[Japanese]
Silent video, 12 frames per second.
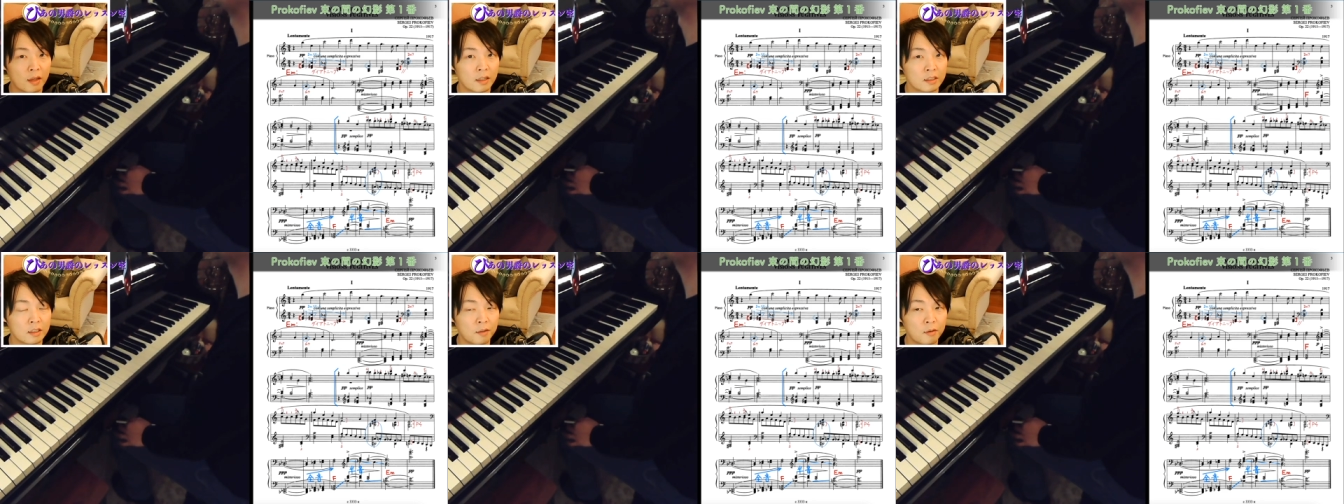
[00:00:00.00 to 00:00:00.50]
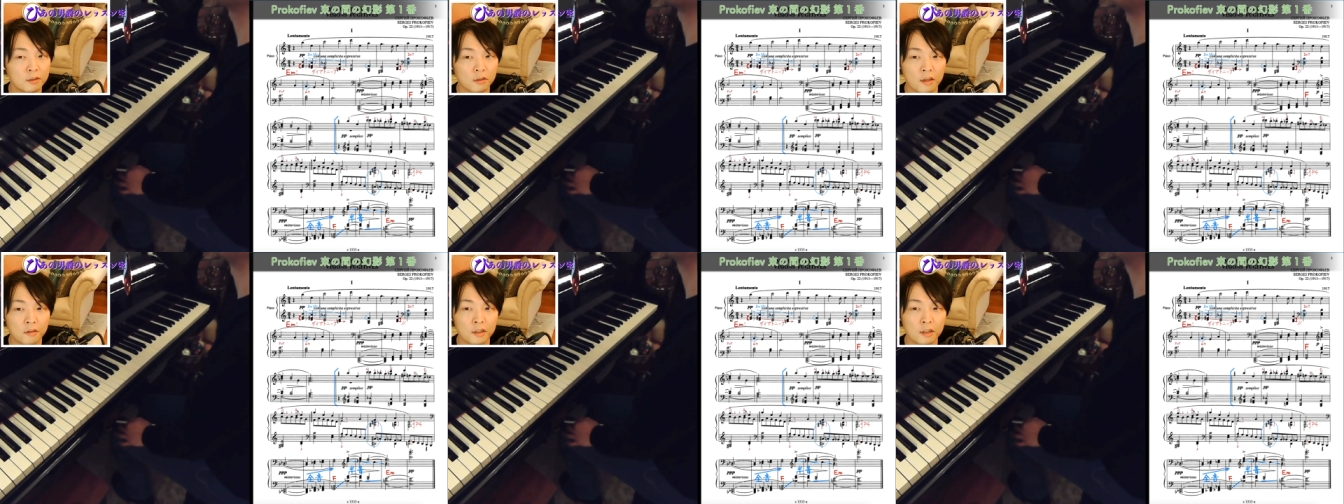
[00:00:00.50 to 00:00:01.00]
調べると、
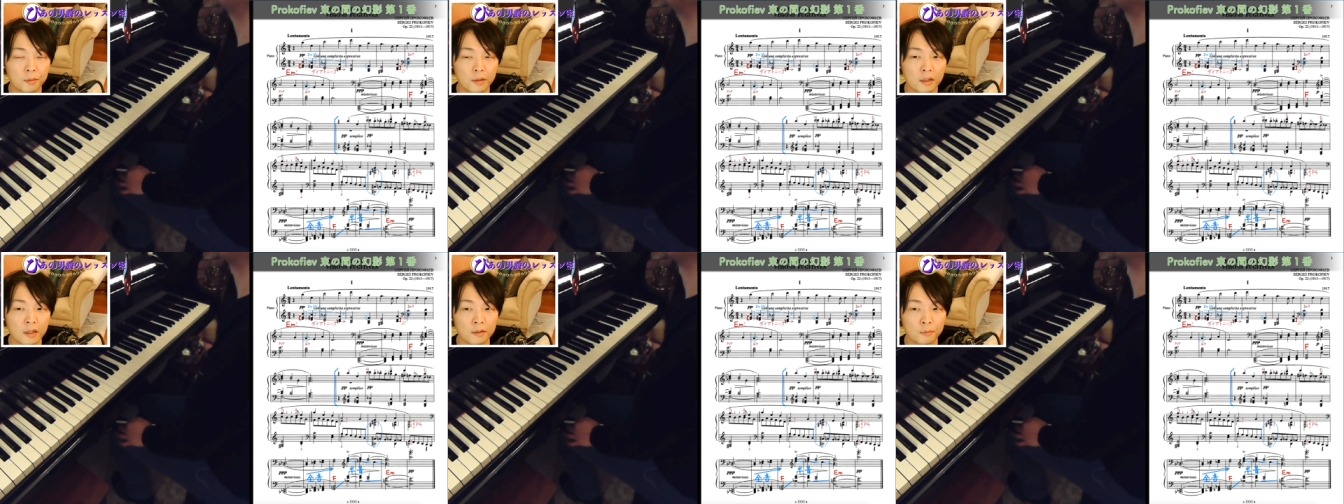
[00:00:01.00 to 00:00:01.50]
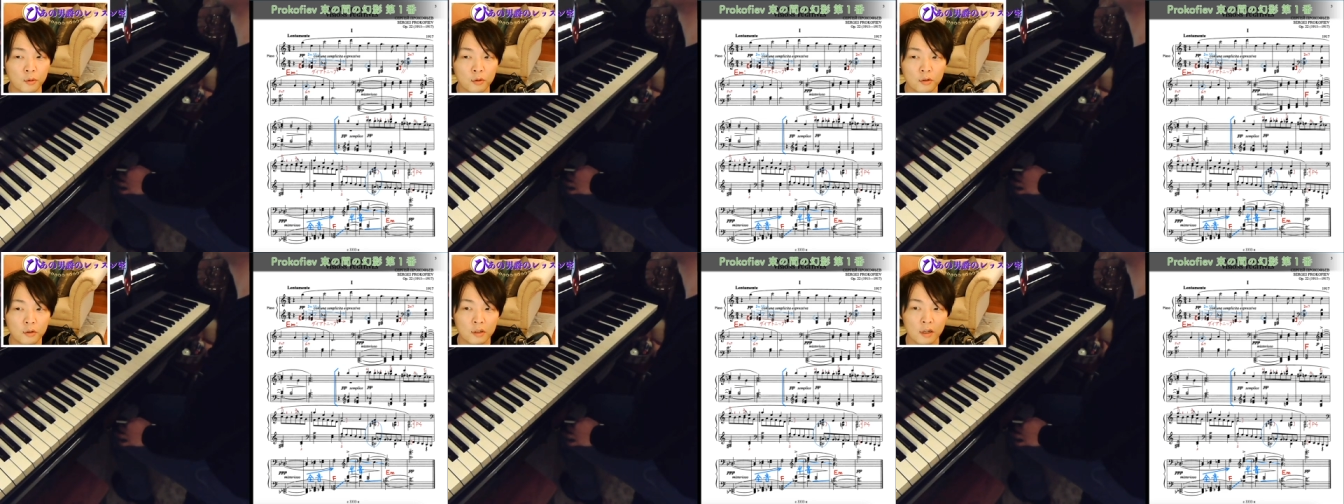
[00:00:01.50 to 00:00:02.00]
ウィキペディアにもこ
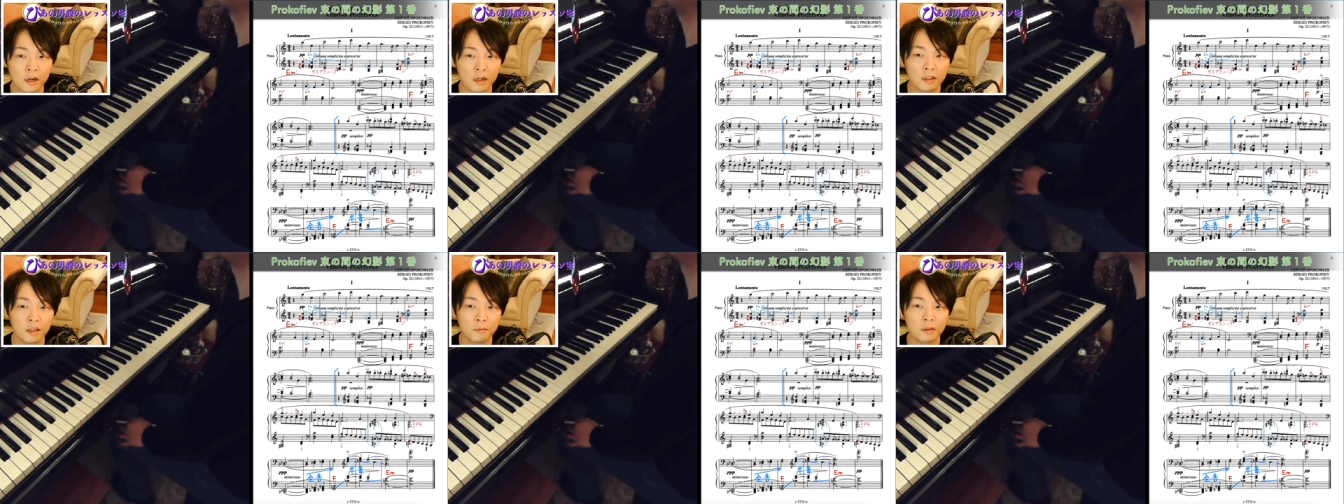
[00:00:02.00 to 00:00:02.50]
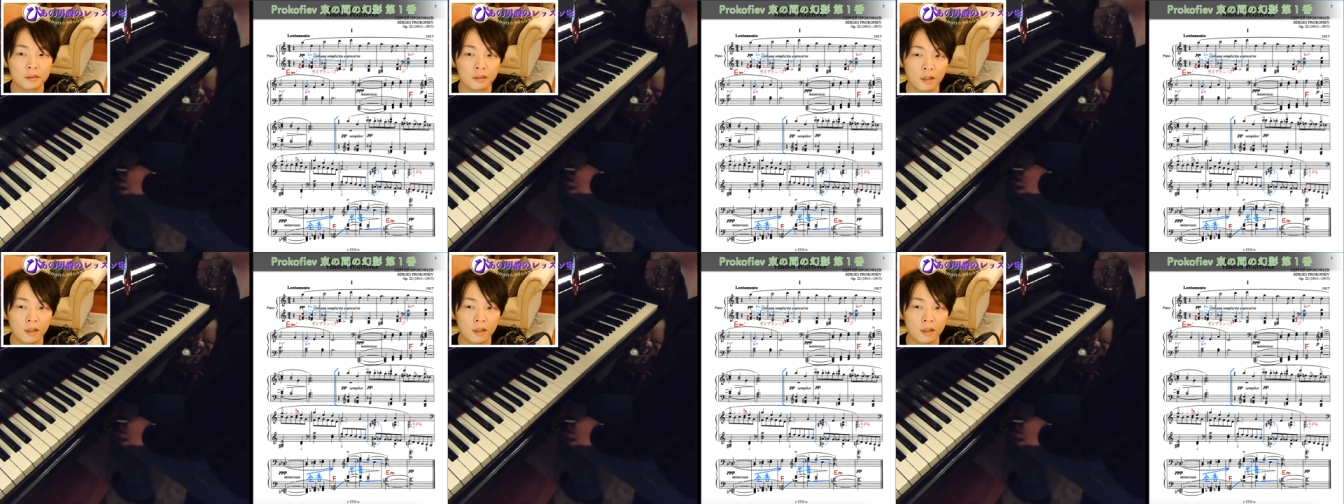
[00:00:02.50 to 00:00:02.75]
のように書かれています